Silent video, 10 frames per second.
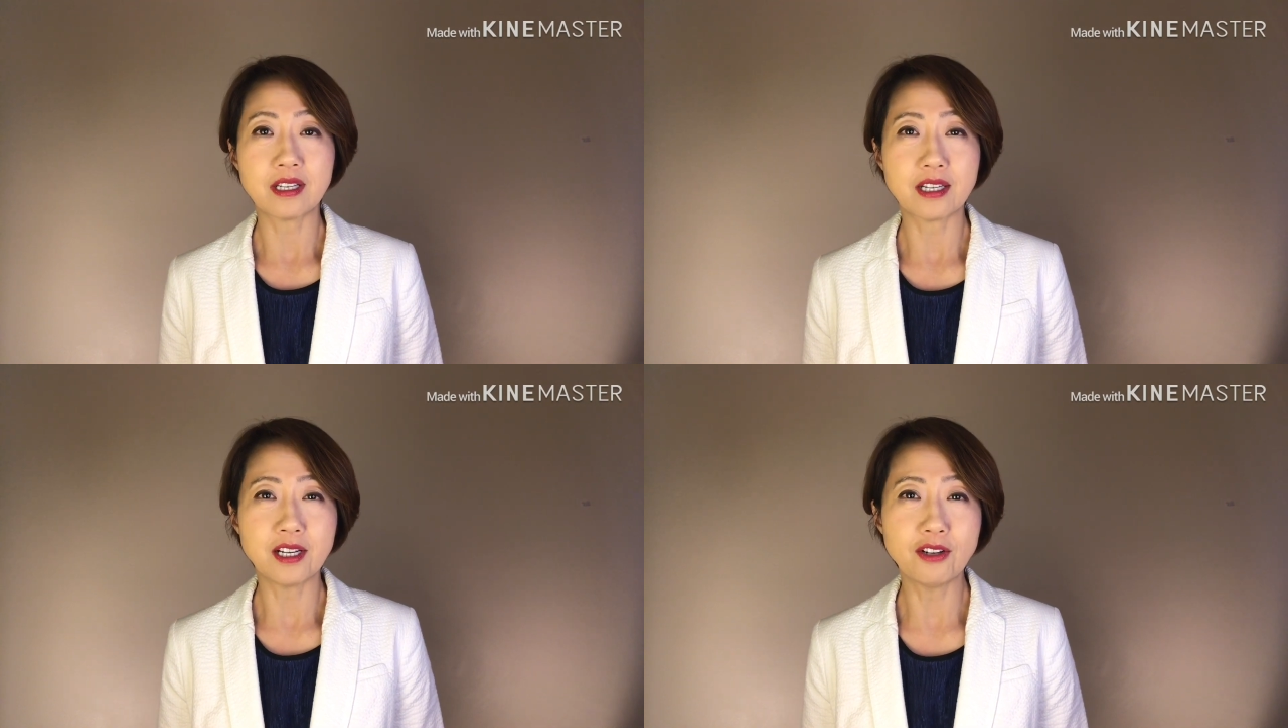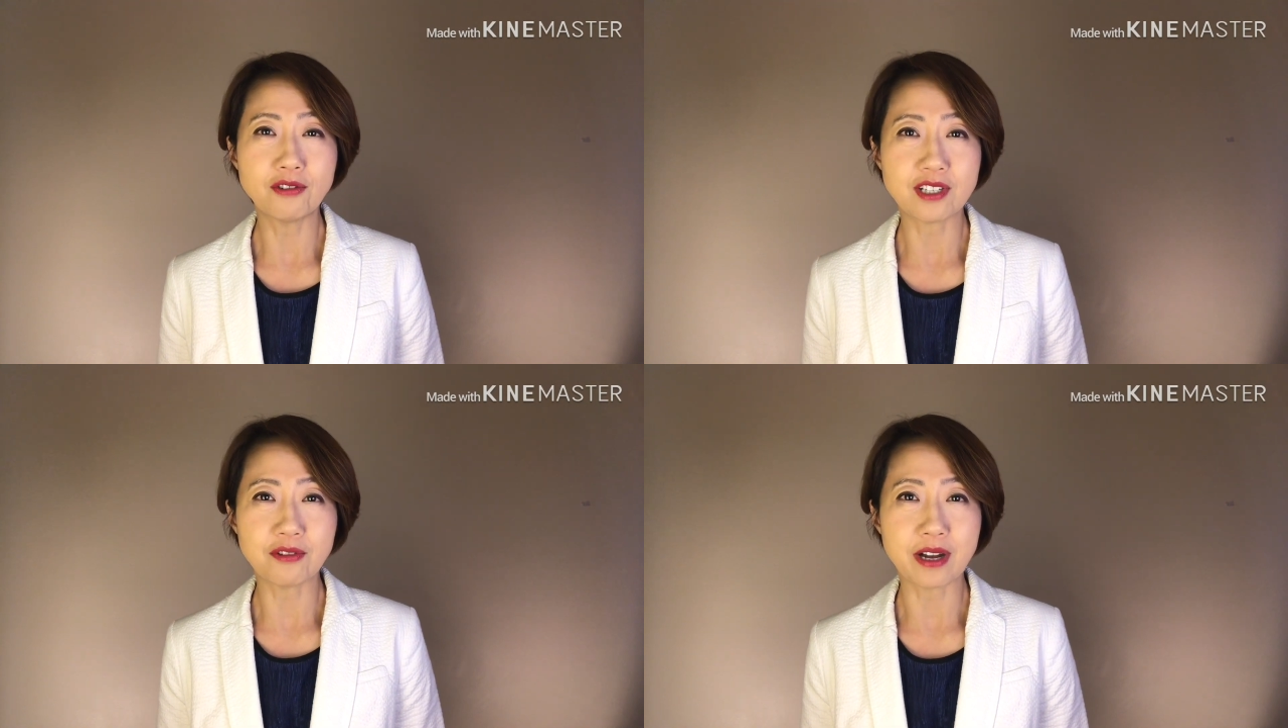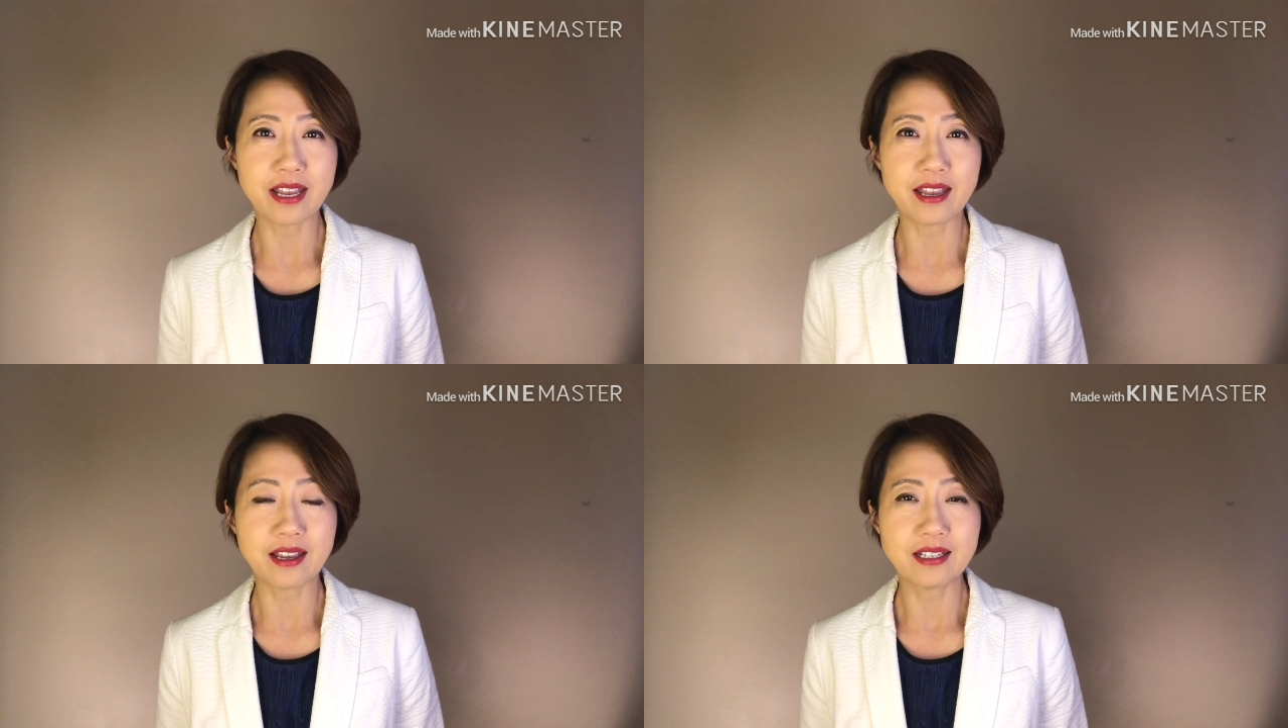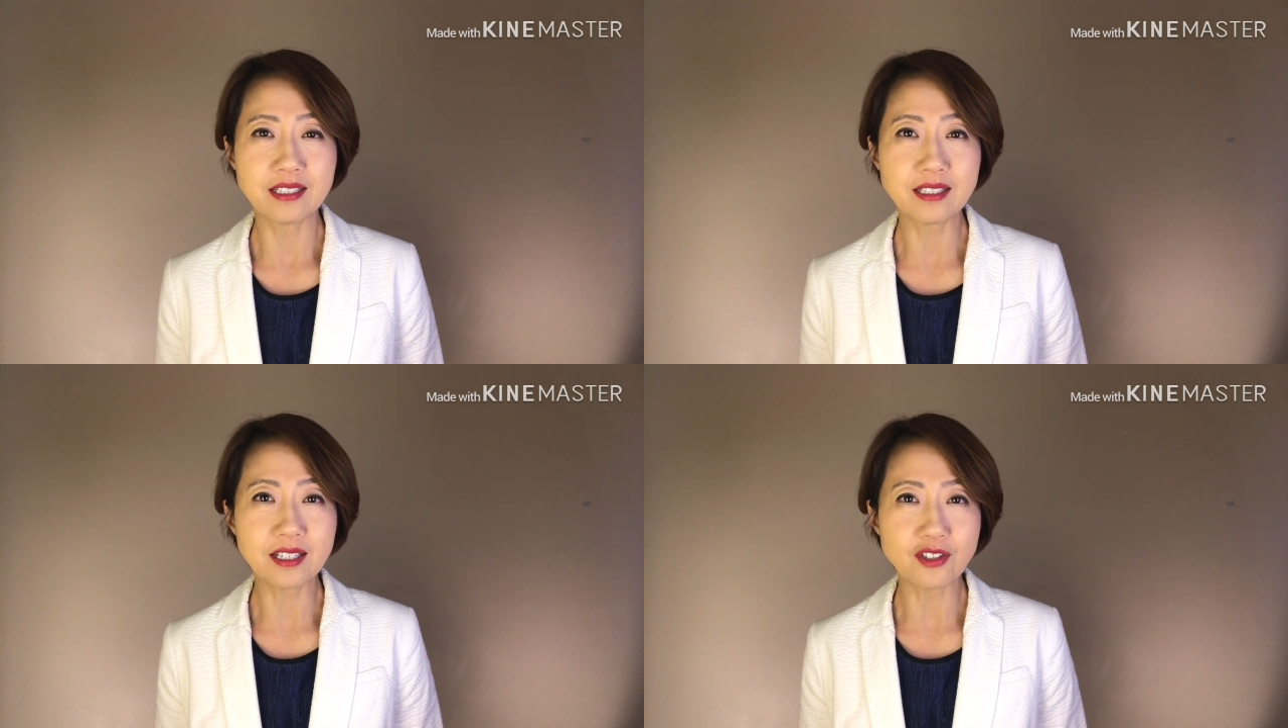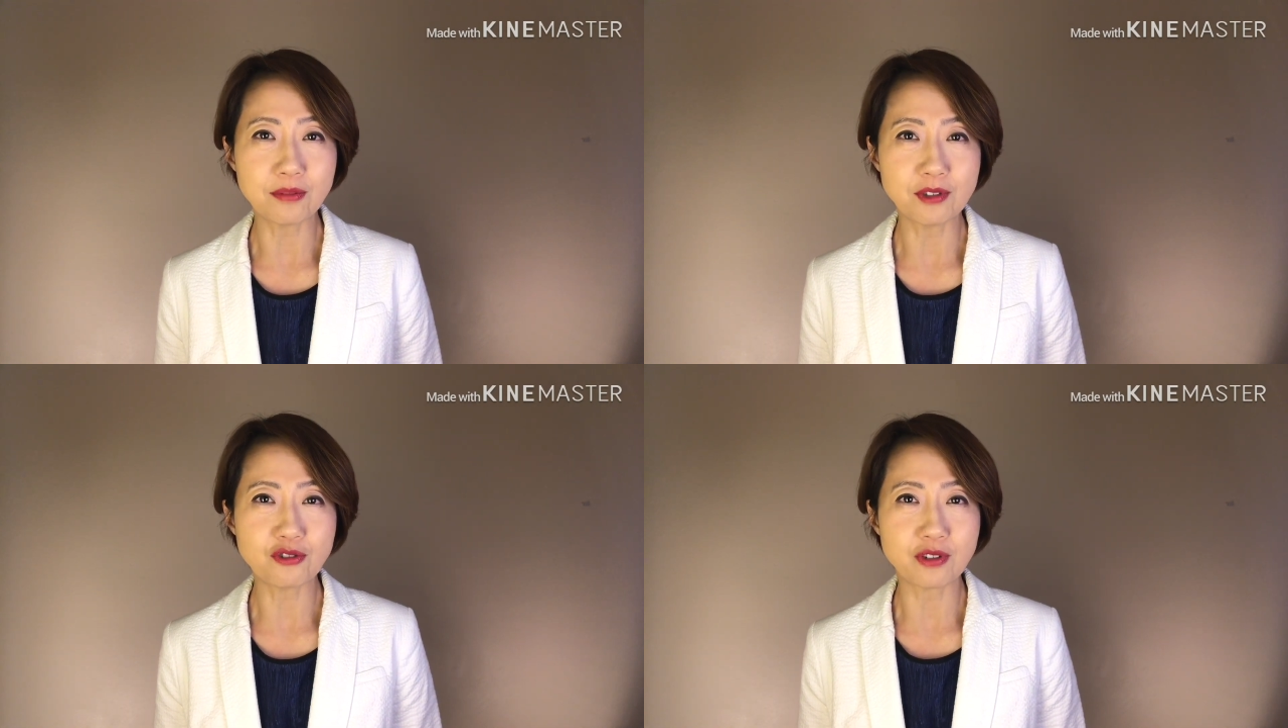인류 진화에
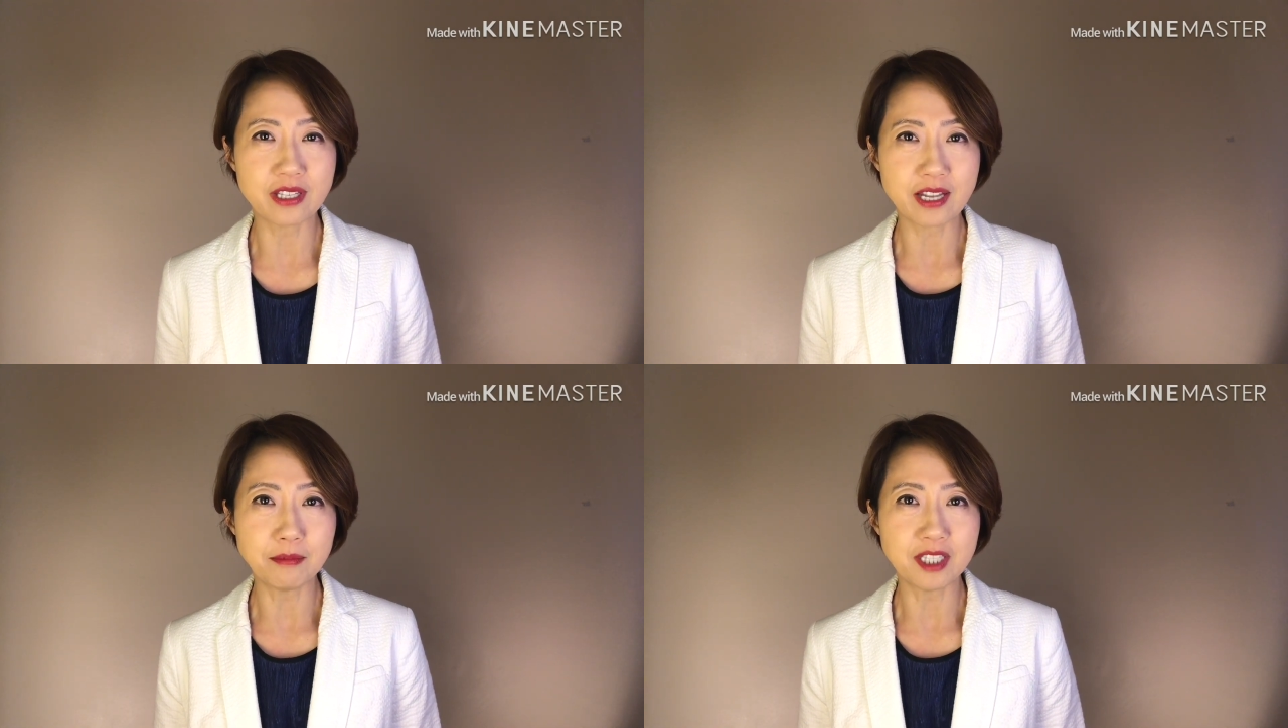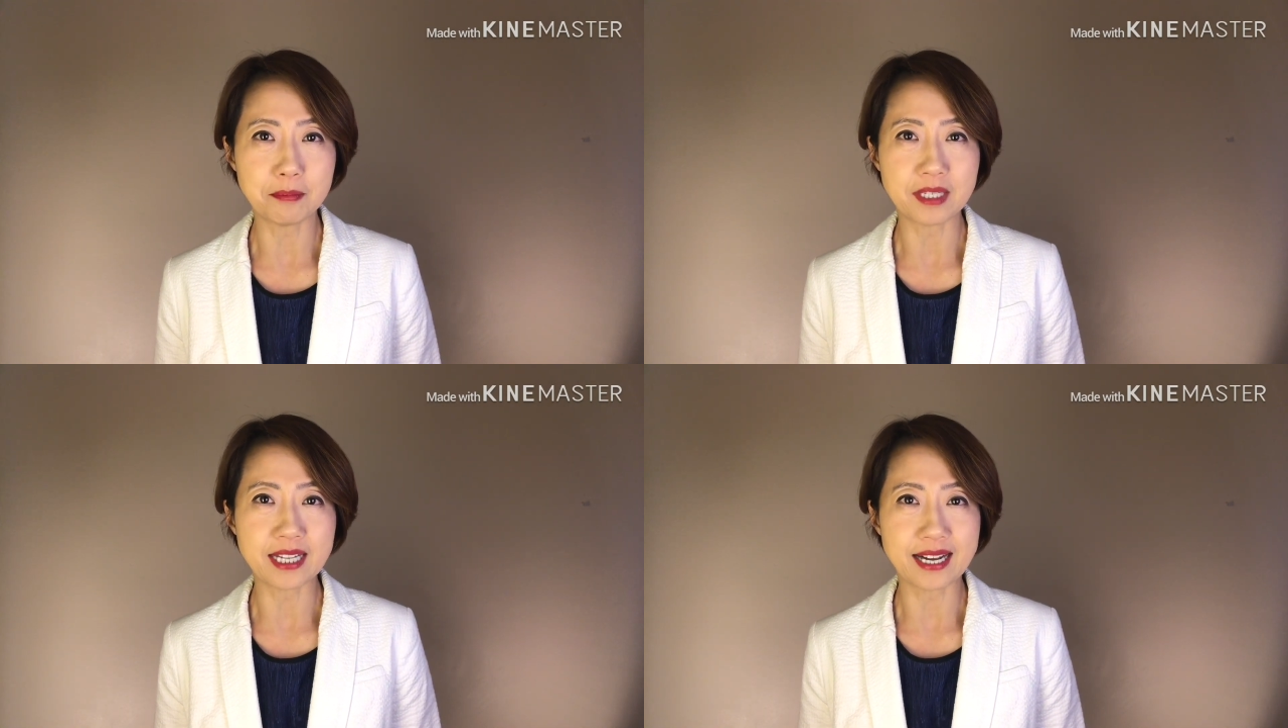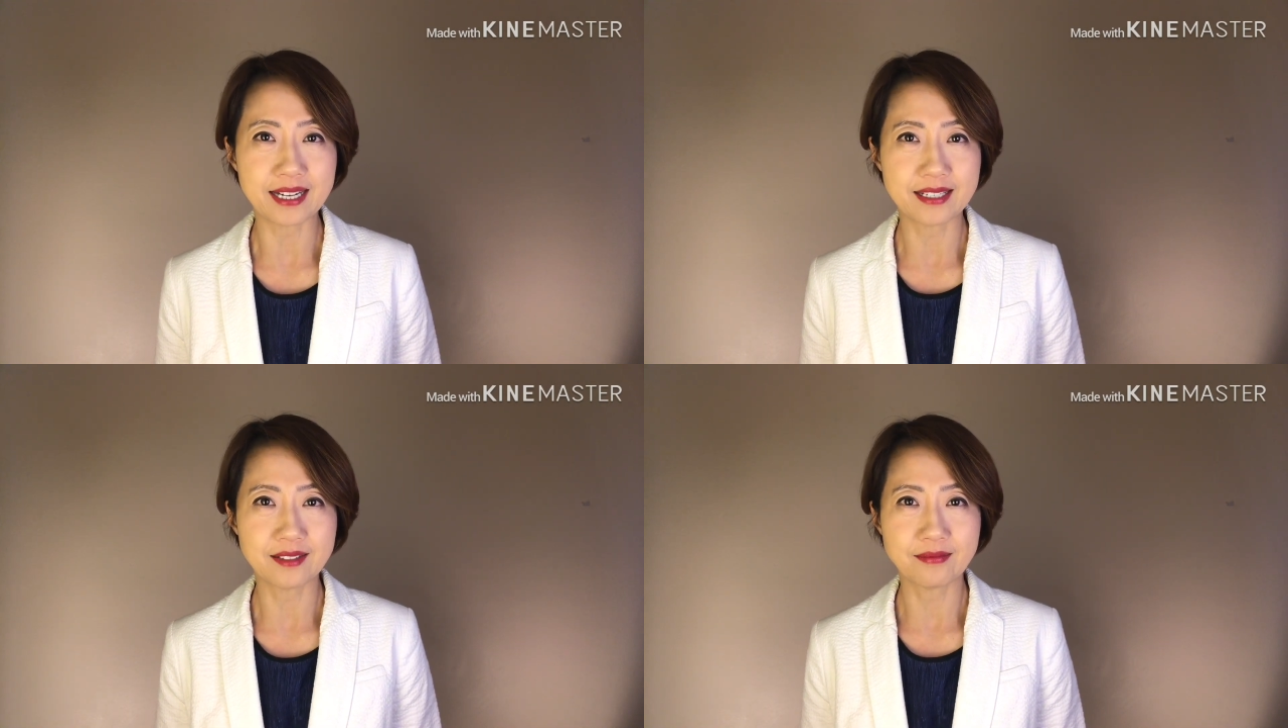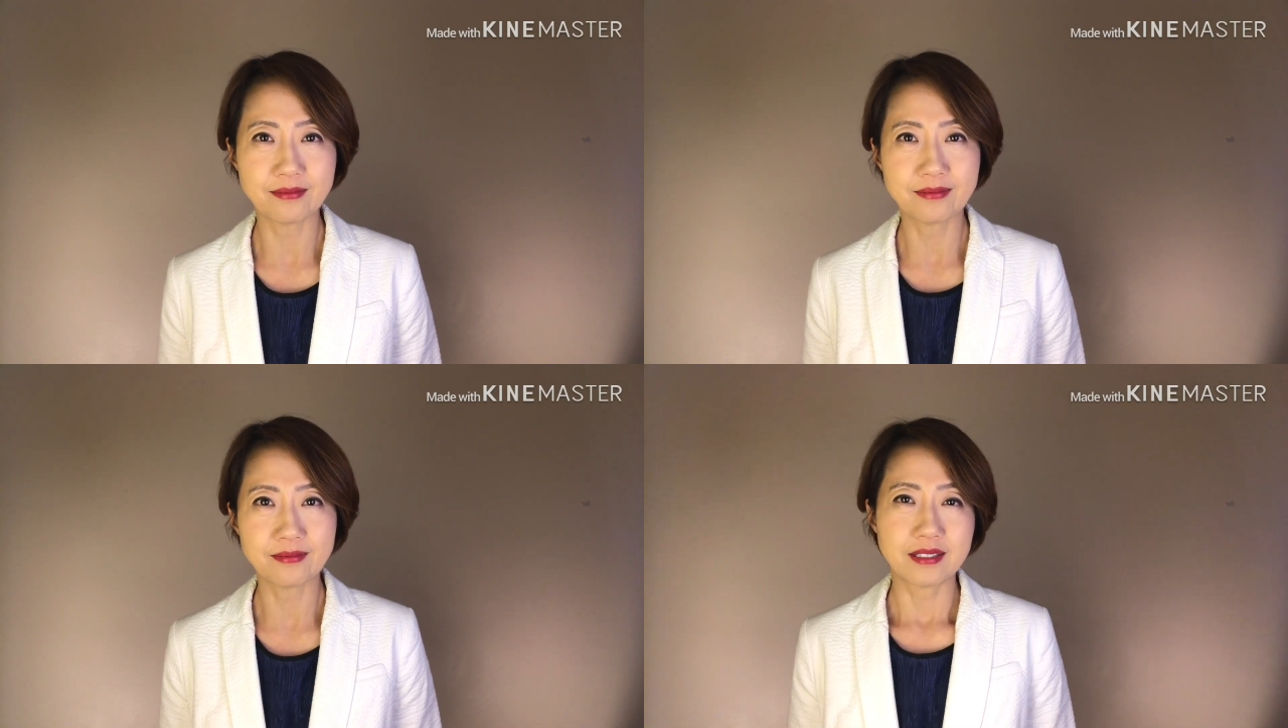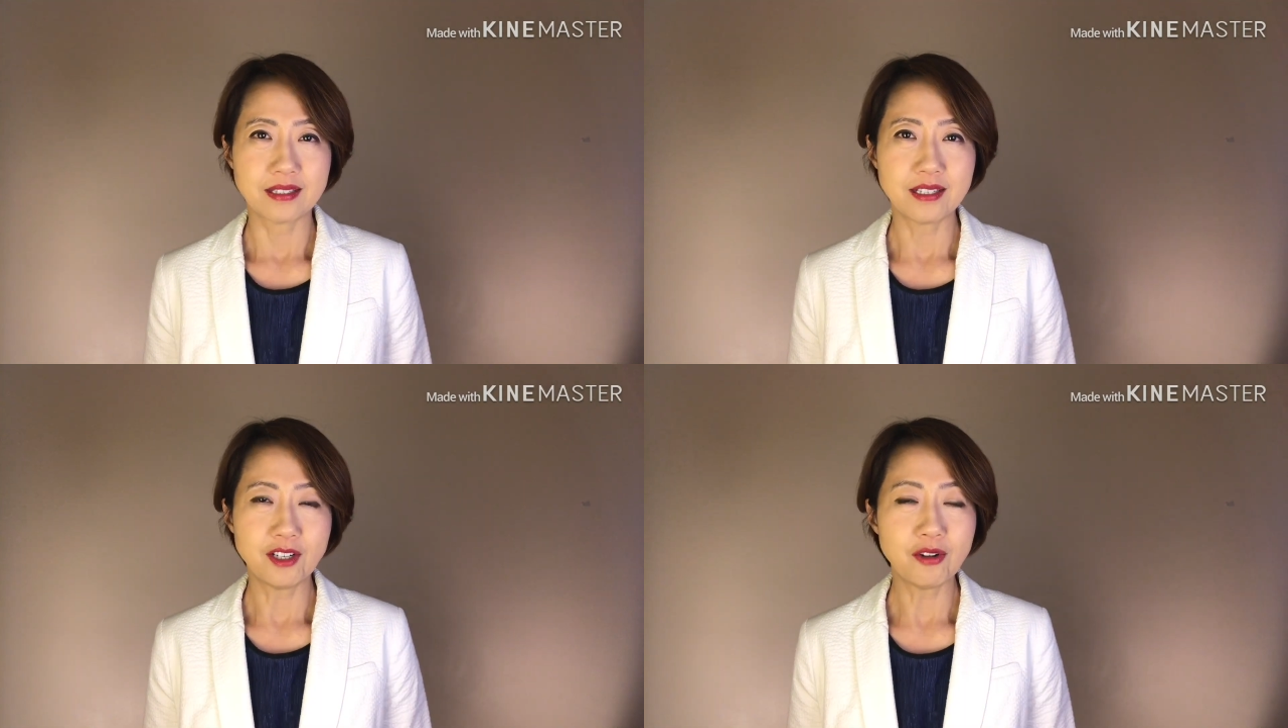시사점을 주기 때문입니다.
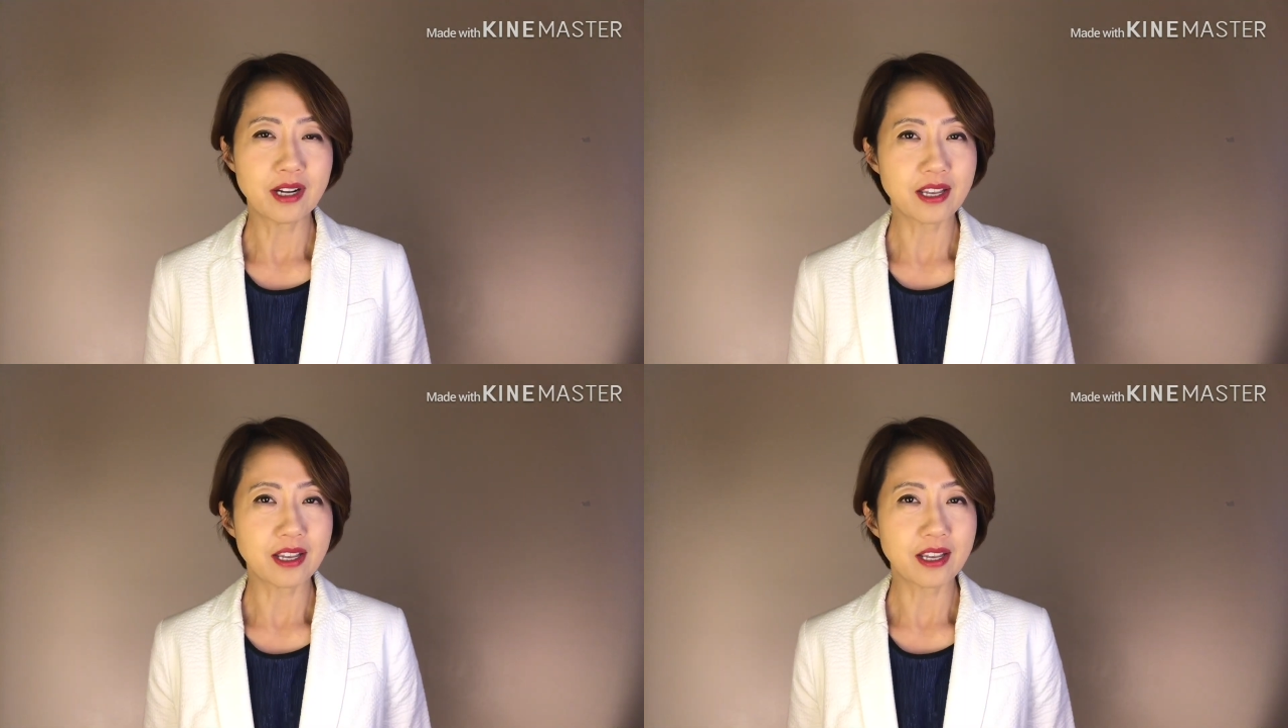인류학